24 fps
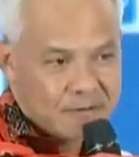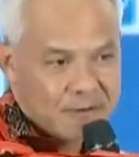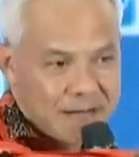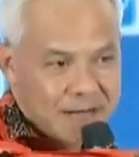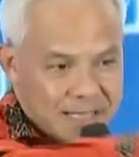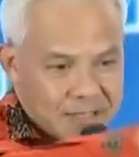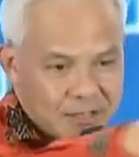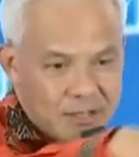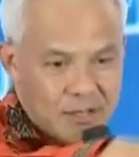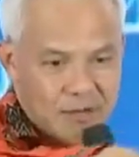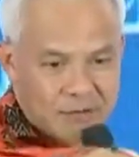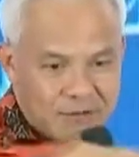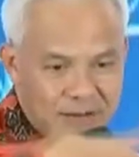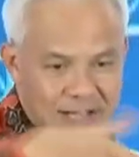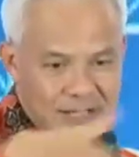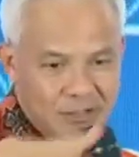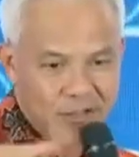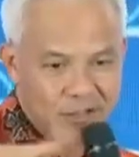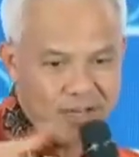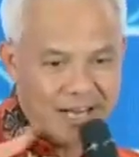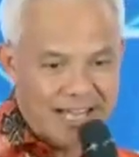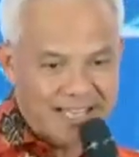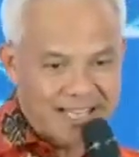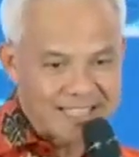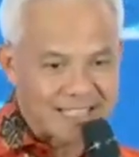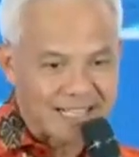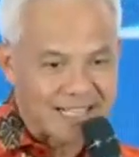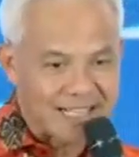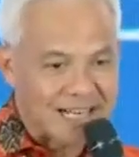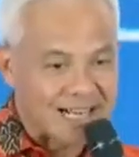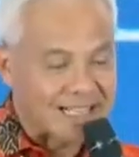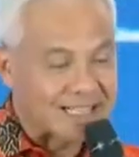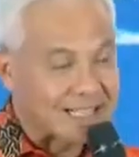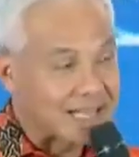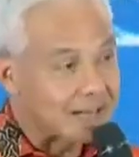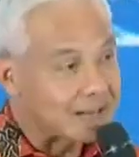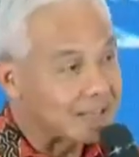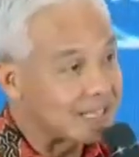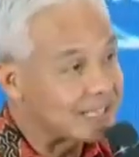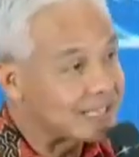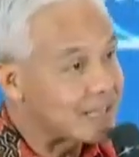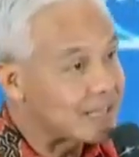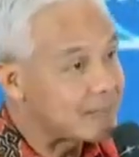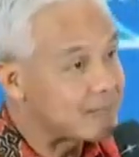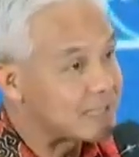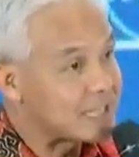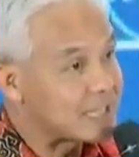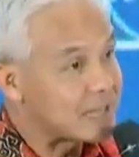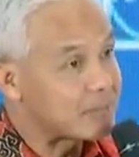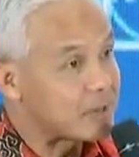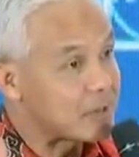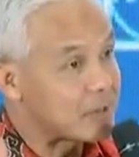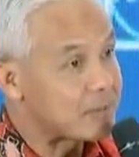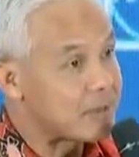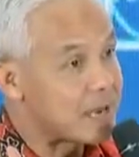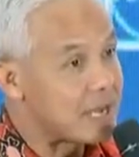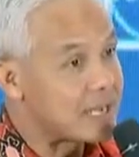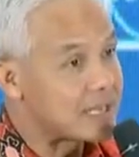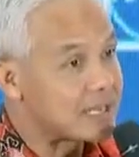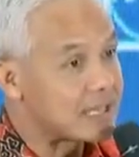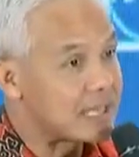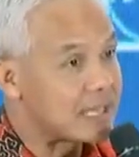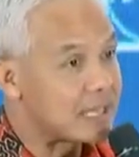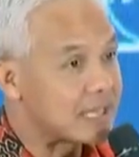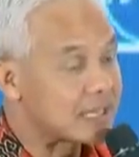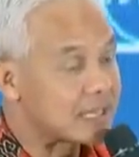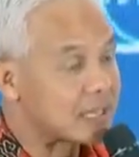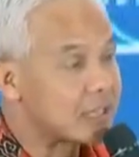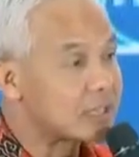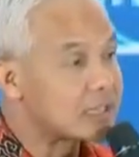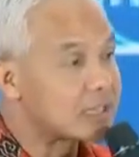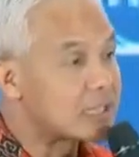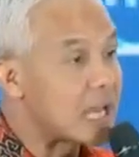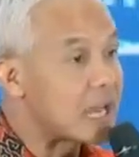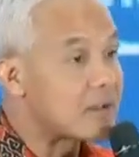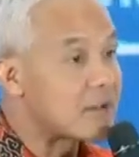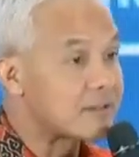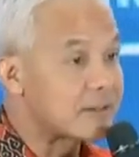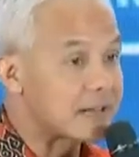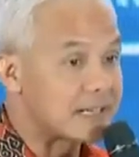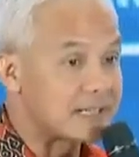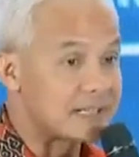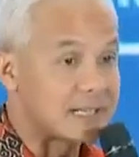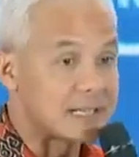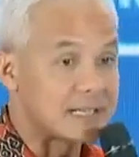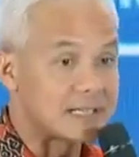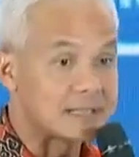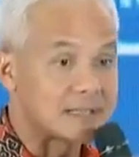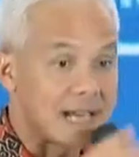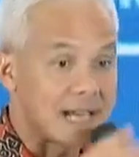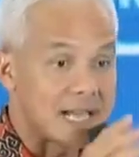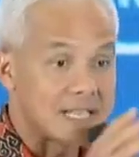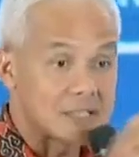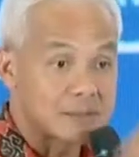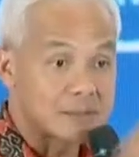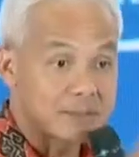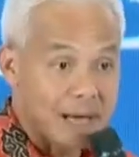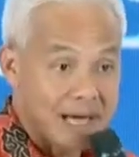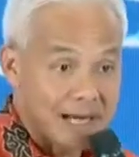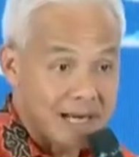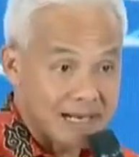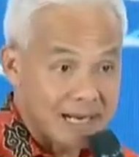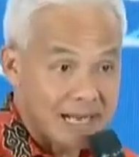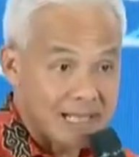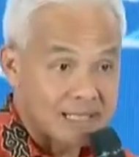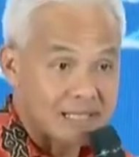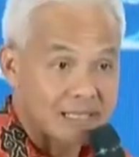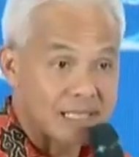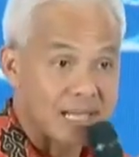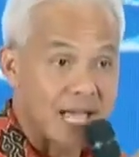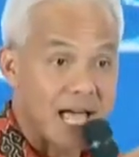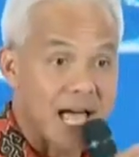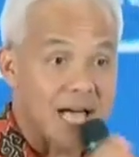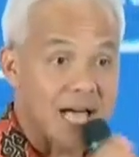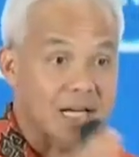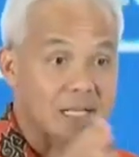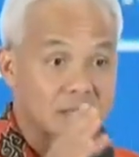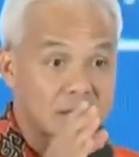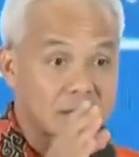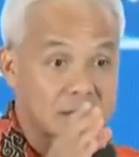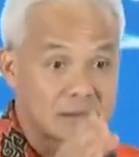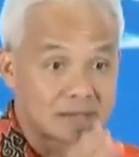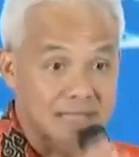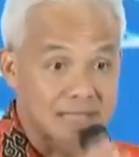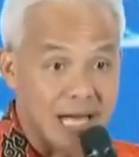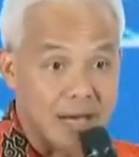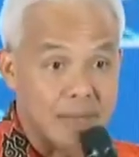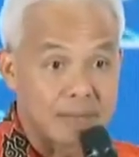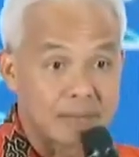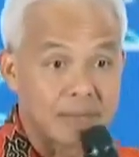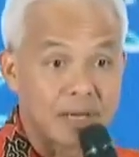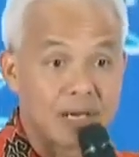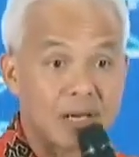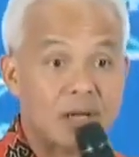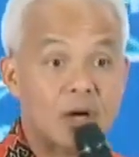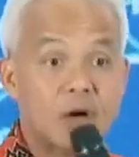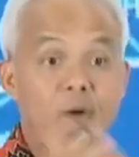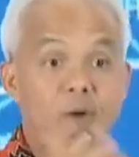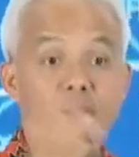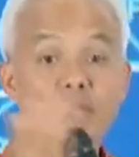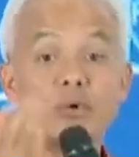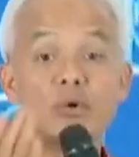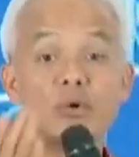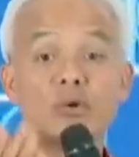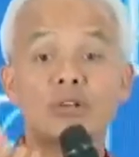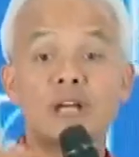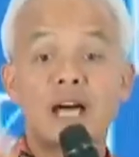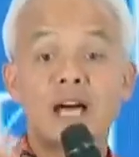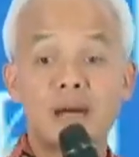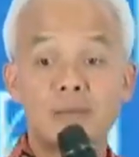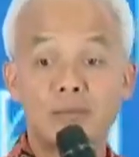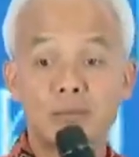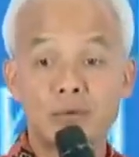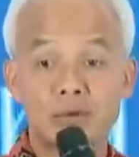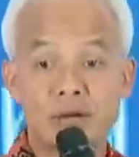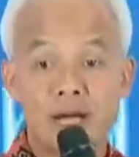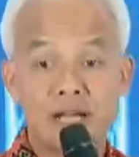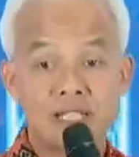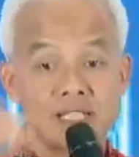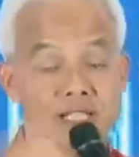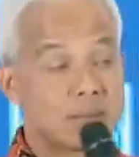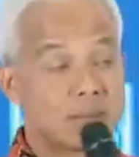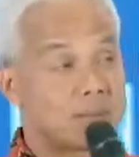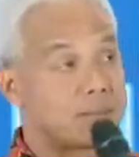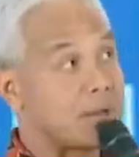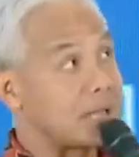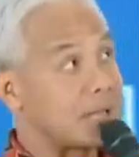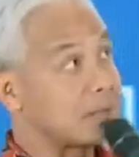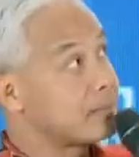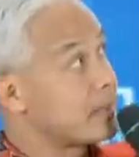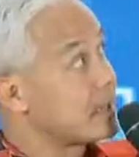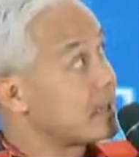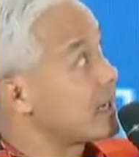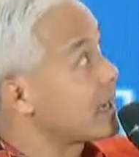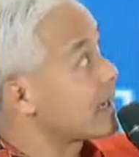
Faktor-faktor eksternalnya kita bisa perbaiki. Good governance, transparansi, akuntabel, mudah, murah, cepat,